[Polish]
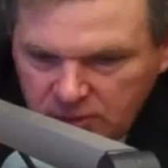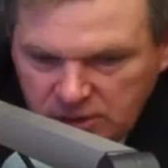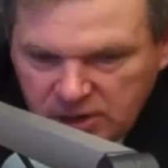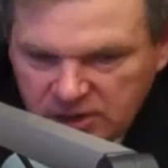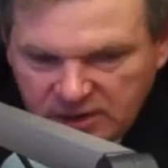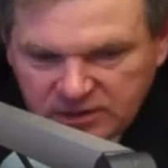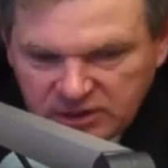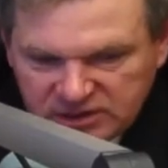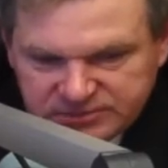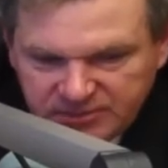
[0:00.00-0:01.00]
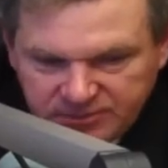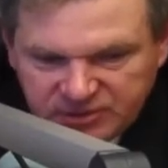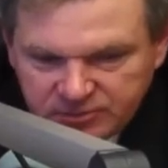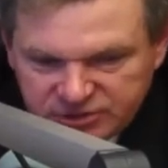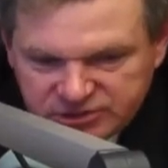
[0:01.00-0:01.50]
Nie, ja teraz mam
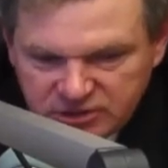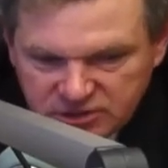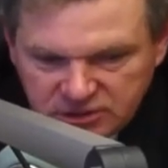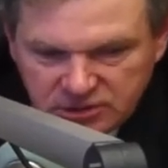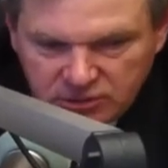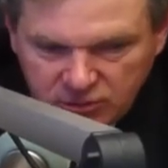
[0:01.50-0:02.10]
na myśli e,